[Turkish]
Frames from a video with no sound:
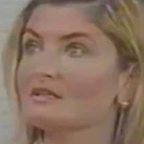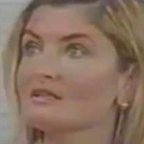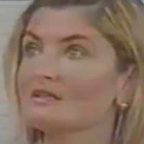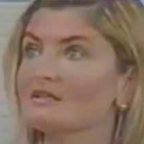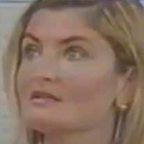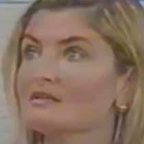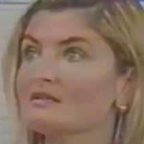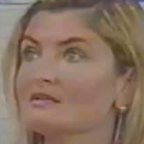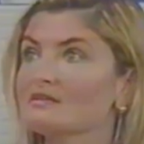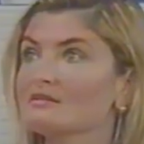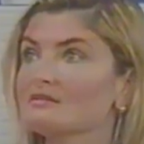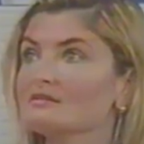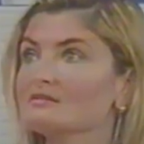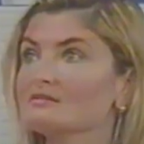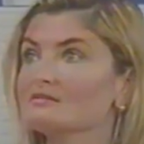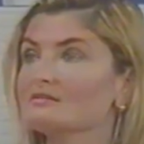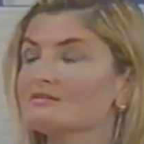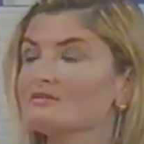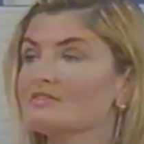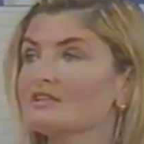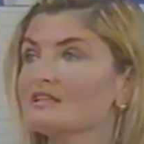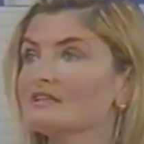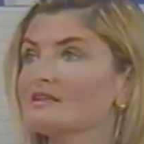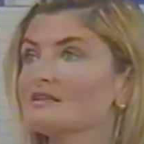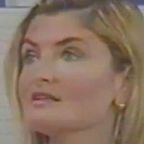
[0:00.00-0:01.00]
Ee,
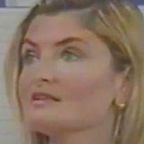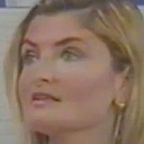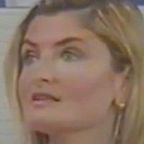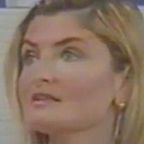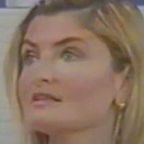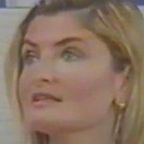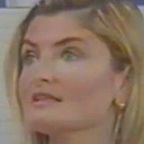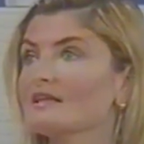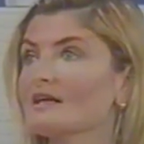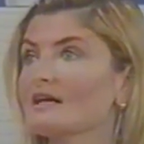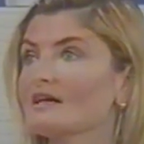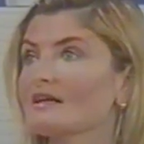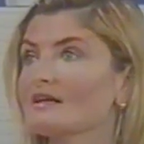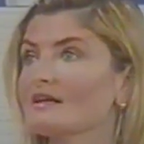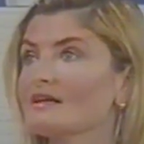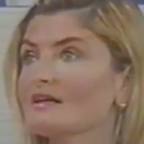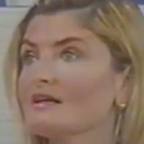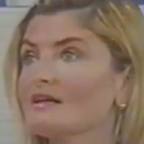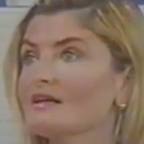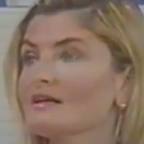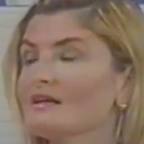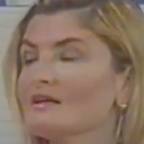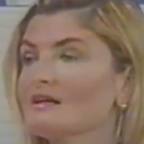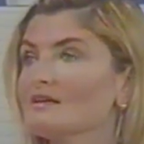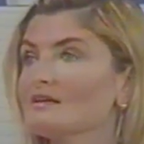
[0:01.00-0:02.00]
ve
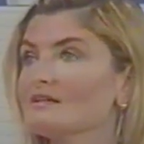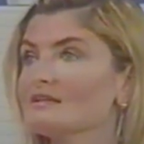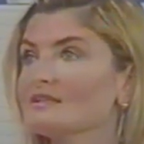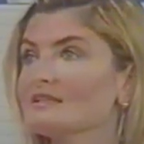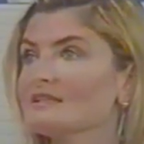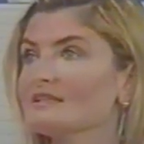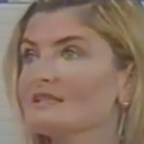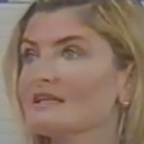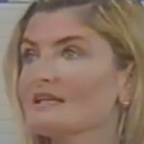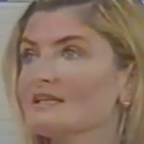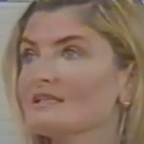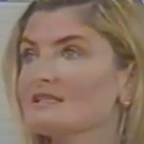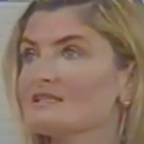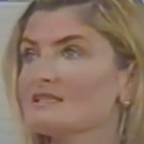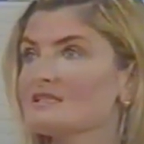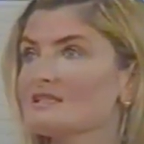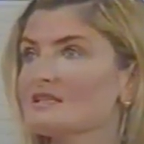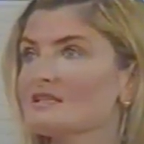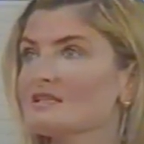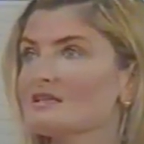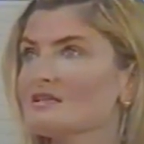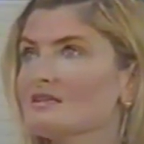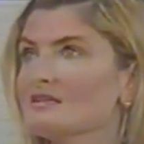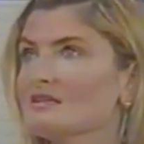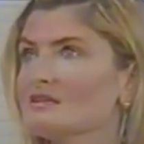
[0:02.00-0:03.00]
Clara'ya
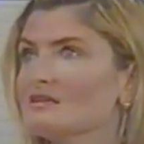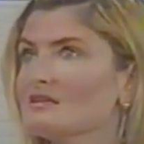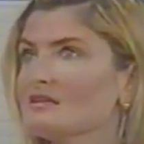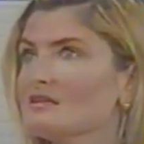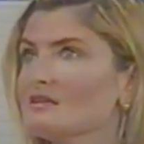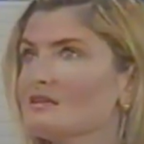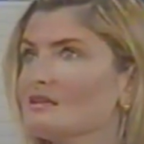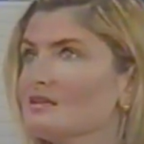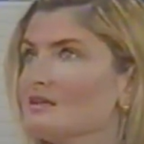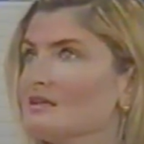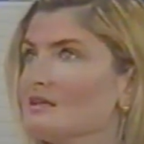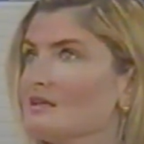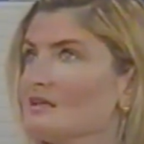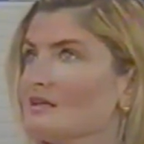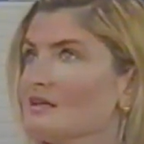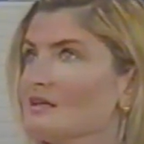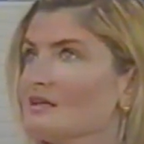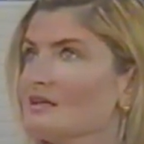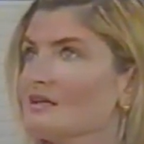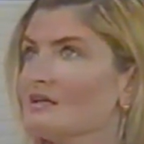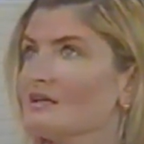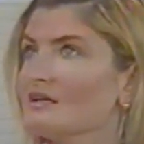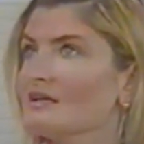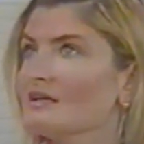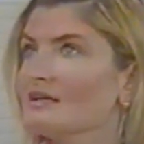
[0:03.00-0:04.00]
nedense
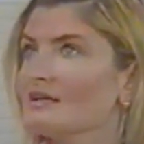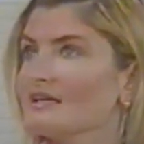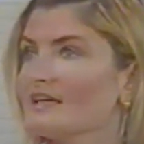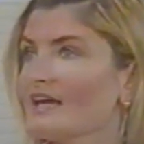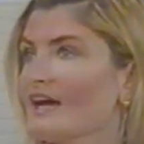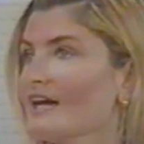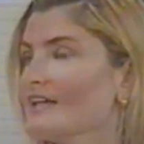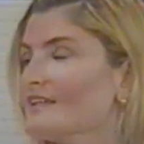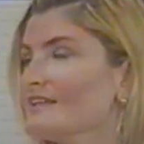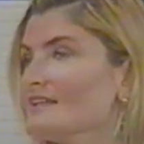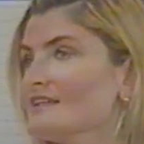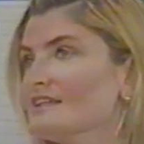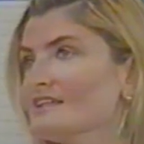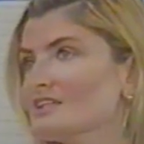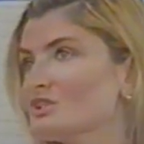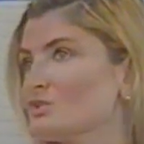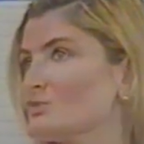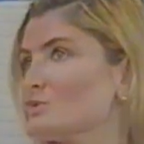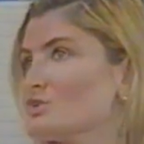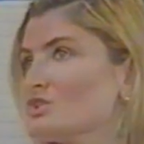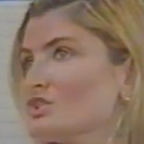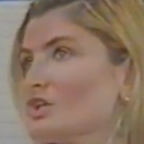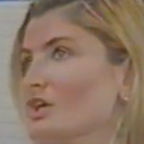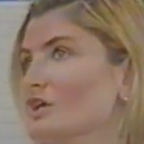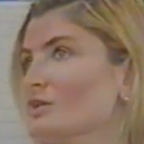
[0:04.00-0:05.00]
yani
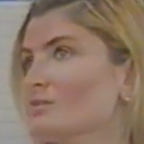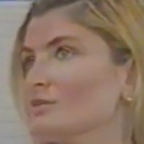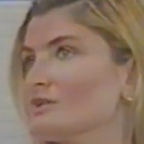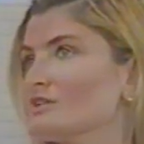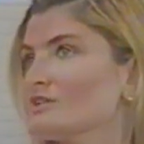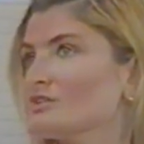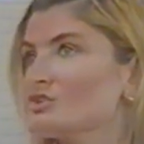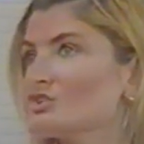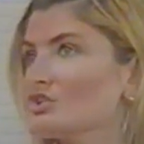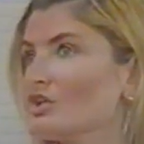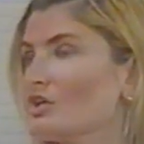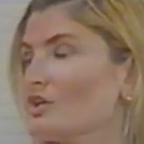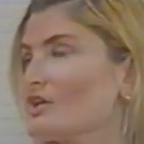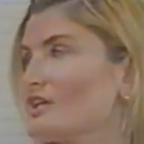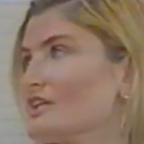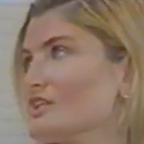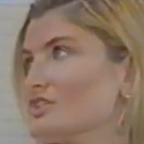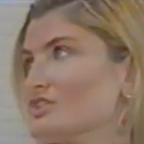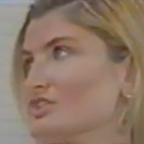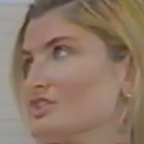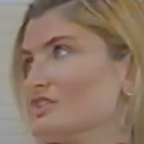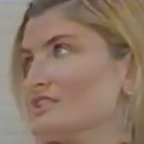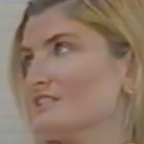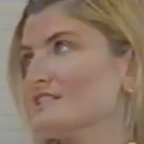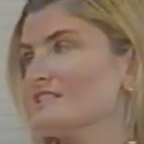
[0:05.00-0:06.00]
hiçbir şey olmadı. Şok
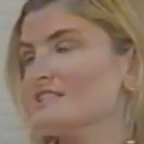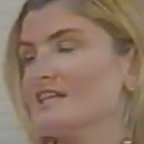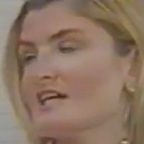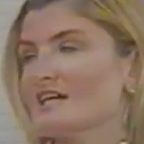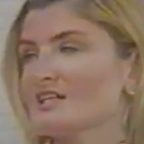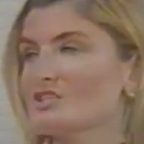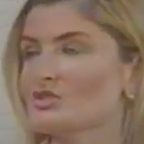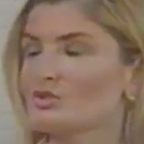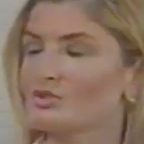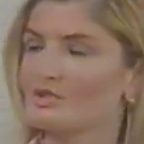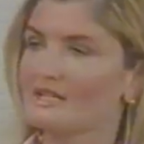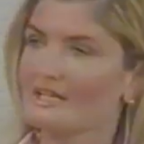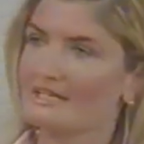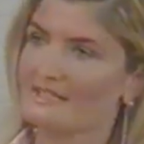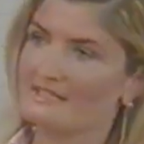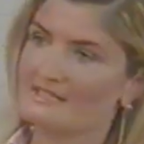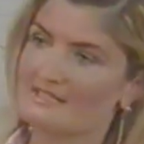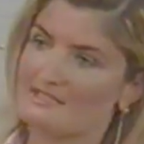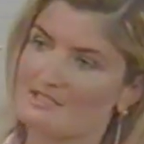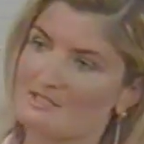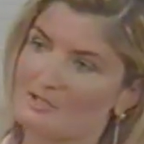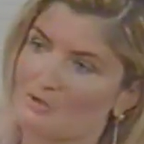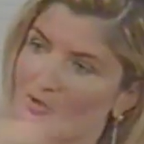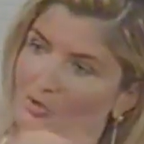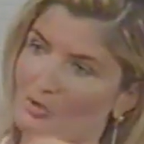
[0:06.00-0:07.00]
geçirdi sadece. O
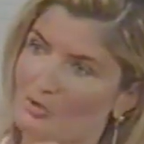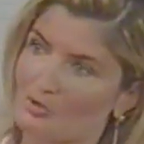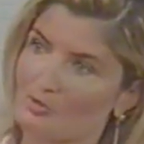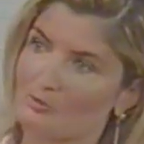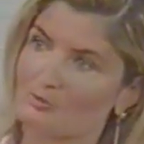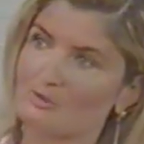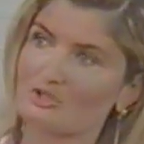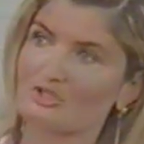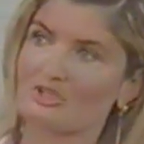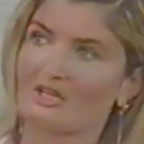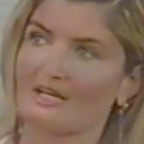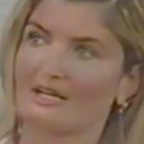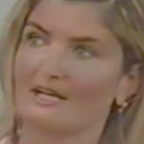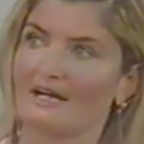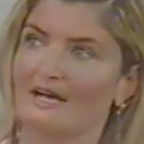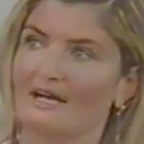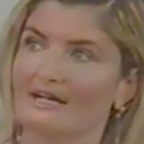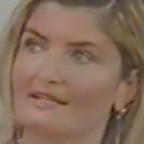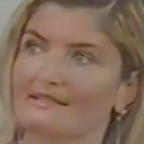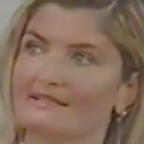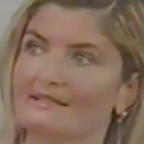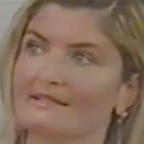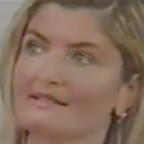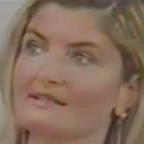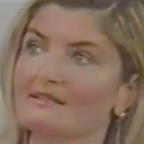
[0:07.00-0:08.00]
kendisini korumuş
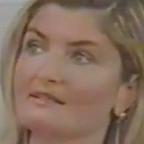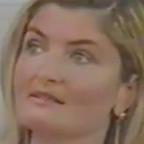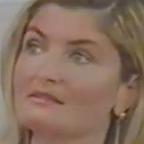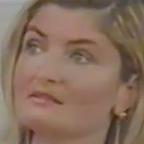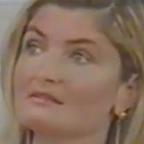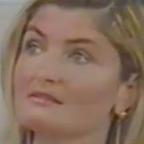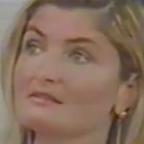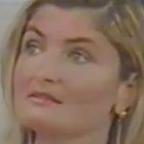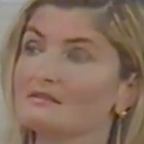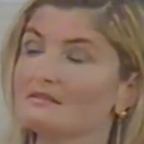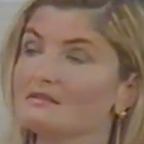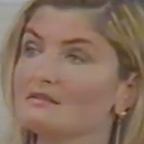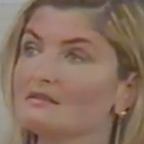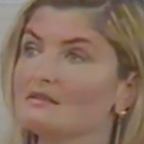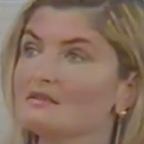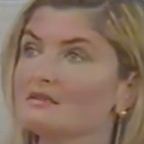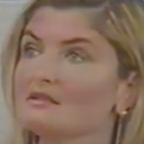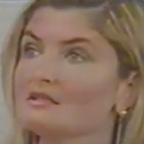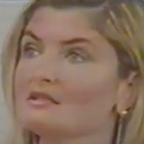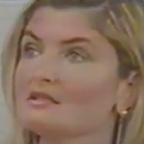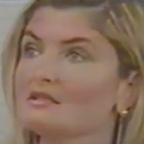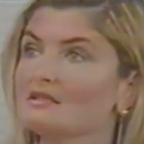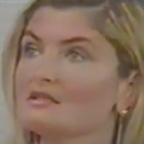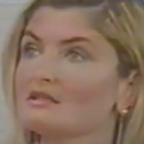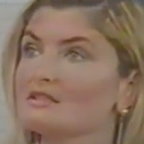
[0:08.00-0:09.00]
herhalde.
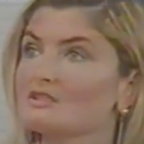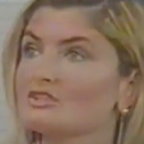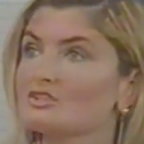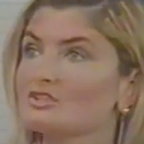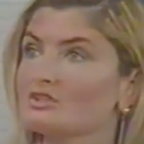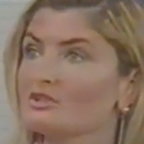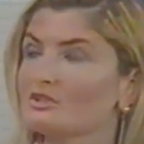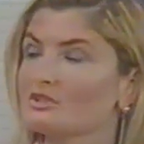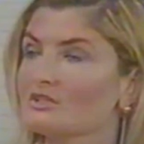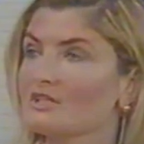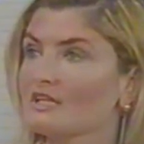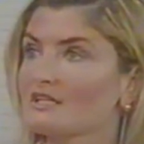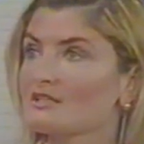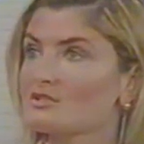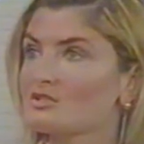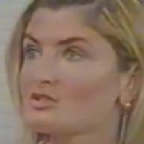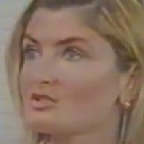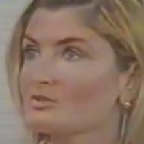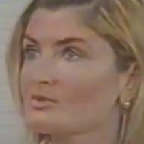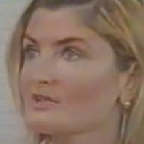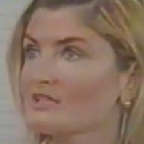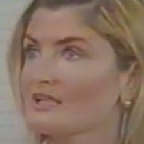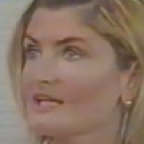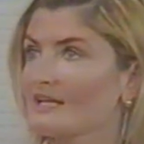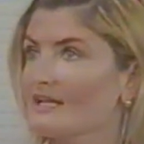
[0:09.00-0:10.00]
İşte ondan
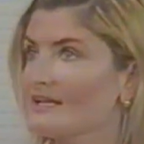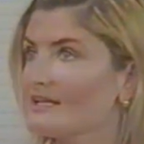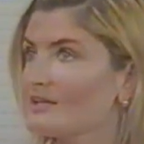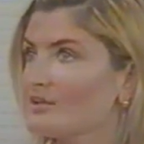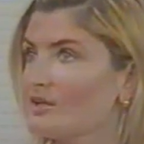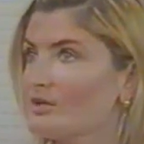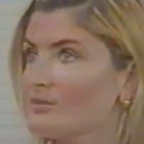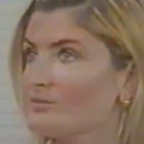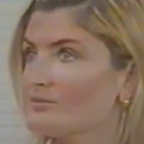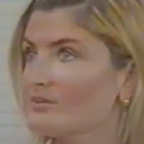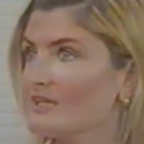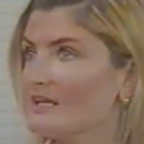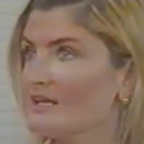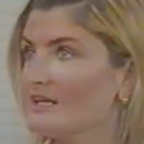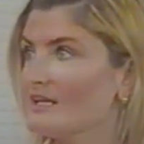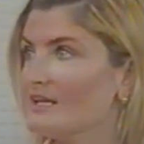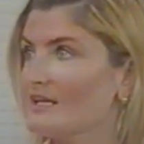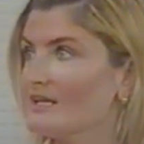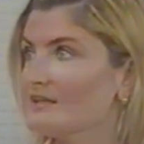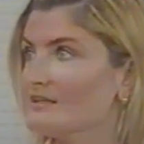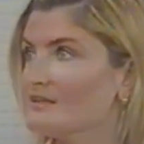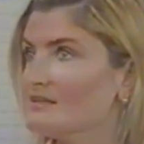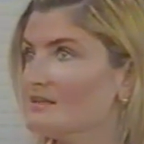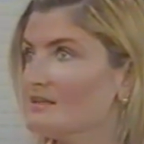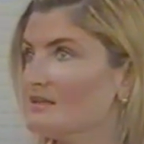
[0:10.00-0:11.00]
sonra beni
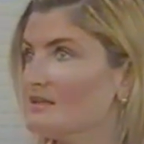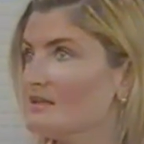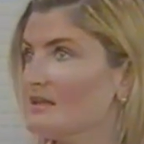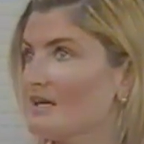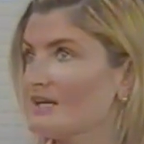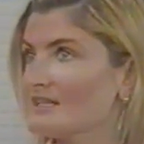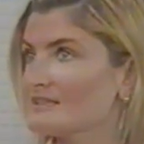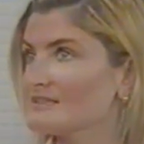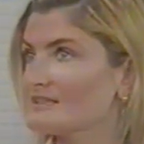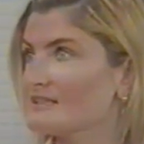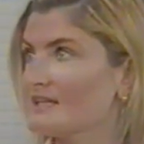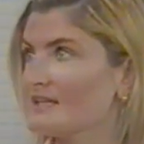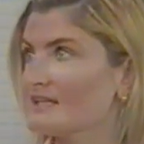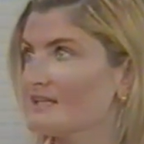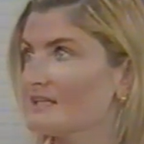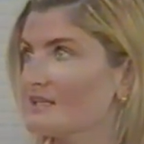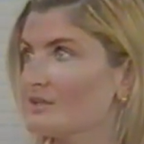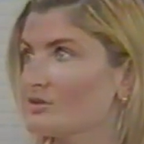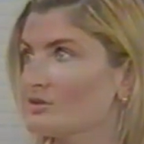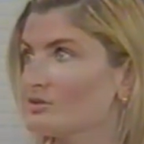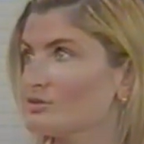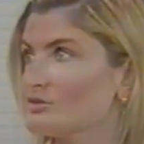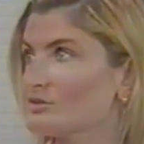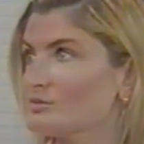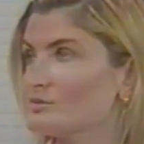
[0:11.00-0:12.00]
helikopterle e,
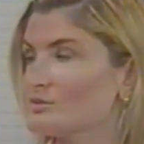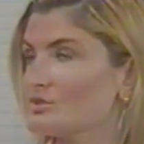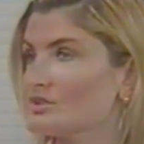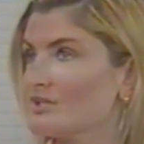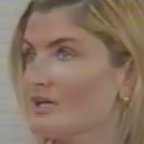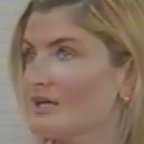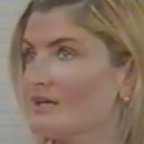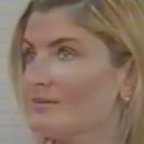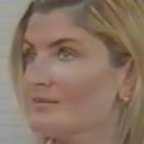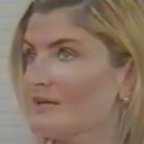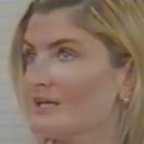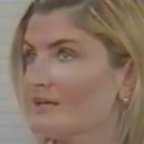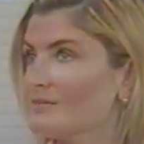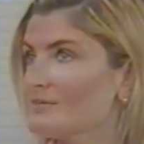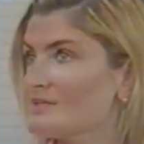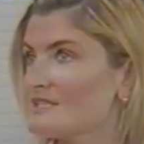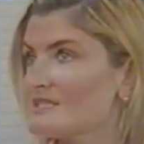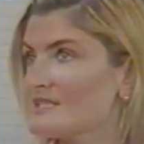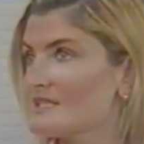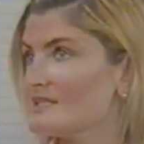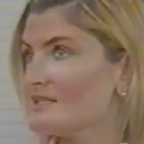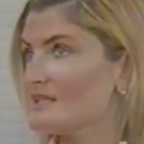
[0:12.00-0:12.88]
hastaneye götürmüşler. Ben bir